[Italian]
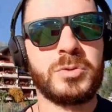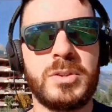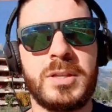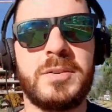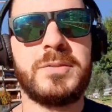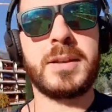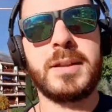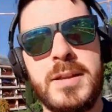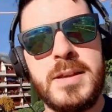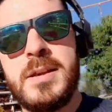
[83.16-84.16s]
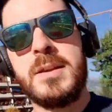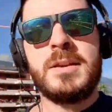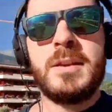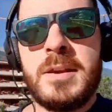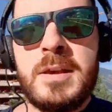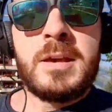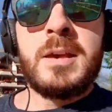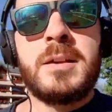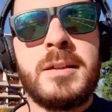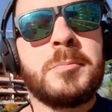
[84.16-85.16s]
lusso di arrivare
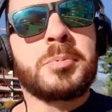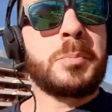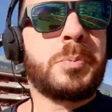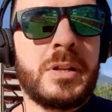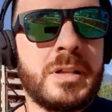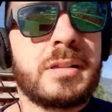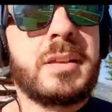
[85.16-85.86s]
lì proprio alle